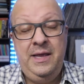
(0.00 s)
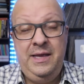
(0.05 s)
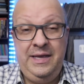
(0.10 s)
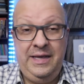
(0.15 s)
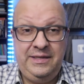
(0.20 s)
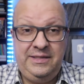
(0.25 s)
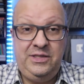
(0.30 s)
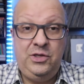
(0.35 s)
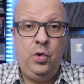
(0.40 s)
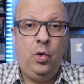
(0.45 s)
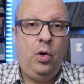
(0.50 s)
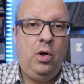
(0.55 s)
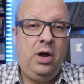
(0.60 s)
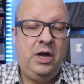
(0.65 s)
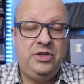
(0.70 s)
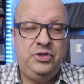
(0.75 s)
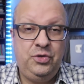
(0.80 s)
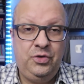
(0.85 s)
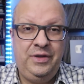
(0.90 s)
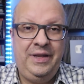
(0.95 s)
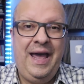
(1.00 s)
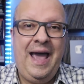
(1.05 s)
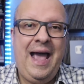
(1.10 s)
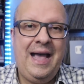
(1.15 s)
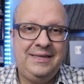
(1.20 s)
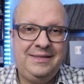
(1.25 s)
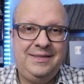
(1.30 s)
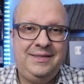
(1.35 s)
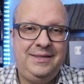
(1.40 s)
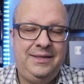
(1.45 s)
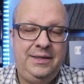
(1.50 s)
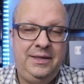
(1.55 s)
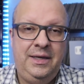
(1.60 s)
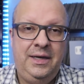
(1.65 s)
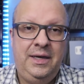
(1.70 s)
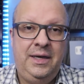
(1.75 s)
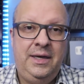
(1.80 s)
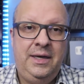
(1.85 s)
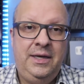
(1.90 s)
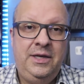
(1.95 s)
E esse ódio nasce
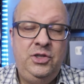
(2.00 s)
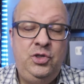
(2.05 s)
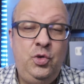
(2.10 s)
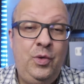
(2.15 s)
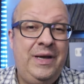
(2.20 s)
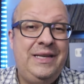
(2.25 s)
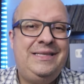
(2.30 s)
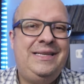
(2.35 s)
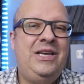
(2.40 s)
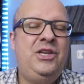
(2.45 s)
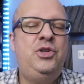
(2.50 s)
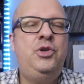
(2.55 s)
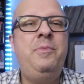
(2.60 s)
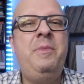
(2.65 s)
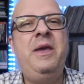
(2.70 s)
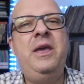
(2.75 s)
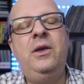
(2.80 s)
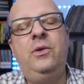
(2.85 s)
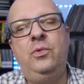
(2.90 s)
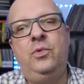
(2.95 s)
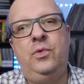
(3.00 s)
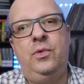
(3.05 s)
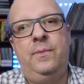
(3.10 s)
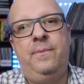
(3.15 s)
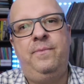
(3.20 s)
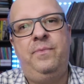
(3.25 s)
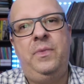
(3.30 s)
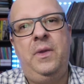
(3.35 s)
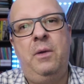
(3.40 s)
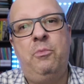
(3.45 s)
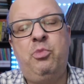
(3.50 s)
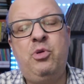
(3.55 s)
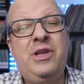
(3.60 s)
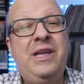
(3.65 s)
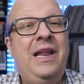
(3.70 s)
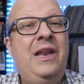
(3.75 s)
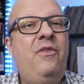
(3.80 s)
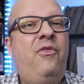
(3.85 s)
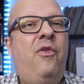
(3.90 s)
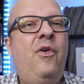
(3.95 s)
de um ressentimento,
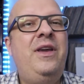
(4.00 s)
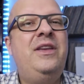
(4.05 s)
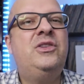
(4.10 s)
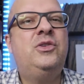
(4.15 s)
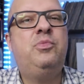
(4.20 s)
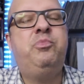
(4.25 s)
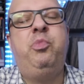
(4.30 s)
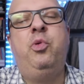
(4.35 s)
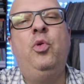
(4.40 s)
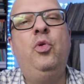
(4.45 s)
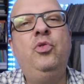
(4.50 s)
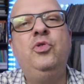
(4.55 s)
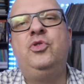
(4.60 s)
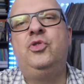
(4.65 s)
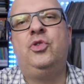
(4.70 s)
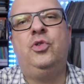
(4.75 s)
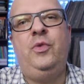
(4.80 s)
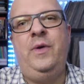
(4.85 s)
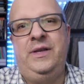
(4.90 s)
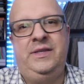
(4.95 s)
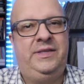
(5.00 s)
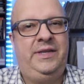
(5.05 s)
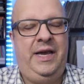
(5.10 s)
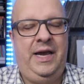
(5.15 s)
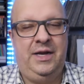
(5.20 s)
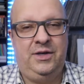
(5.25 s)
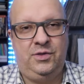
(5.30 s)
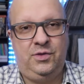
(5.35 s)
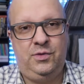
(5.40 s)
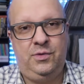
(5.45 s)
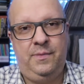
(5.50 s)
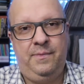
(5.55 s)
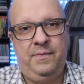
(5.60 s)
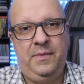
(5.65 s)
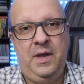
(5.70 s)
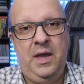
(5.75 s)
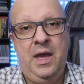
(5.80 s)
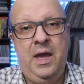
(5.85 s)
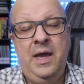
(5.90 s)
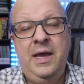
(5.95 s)
porque ele foi expulso do exército.
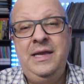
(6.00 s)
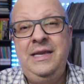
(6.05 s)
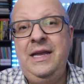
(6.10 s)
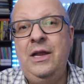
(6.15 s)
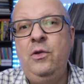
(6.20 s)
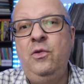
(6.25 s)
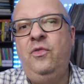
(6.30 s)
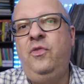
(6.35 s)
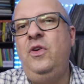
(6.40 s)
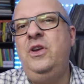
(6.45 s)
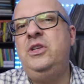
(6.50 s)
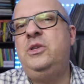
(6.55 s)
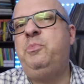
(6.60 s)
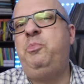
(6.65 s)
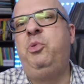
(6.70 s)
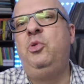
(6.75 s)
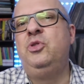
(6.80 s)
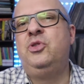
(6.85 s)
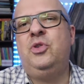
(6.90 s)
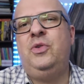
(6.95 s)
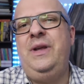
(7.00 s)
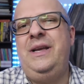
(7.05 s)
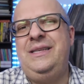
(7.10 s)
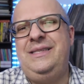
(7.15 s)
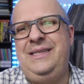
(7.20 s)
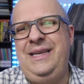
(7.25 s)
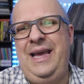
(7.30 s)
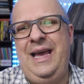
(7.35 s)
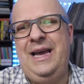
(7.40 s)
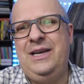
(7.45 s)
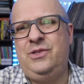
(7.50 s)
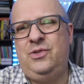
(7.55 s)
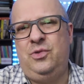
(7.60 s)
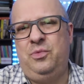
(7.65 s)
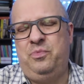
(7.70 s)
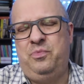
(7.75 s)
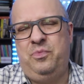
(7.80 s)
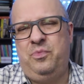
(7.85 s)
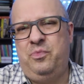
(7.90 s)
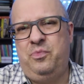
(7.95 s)
E ele não foi expulso do
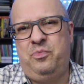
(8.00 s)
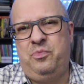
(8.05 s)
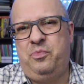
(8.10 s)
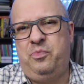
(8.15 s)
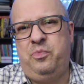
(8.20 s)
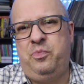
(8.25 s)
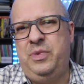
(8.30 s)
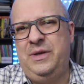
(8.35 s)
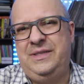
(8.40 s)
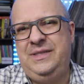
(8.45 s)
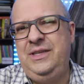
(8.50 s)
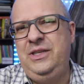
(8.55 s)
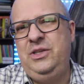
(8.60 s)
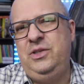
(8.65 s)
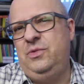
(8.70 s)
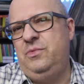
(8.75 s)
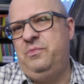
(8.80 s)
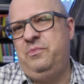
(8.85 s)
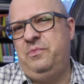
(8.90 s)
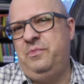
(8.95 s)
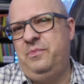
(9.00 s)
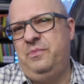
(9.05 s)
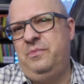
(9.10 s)
exército, assim,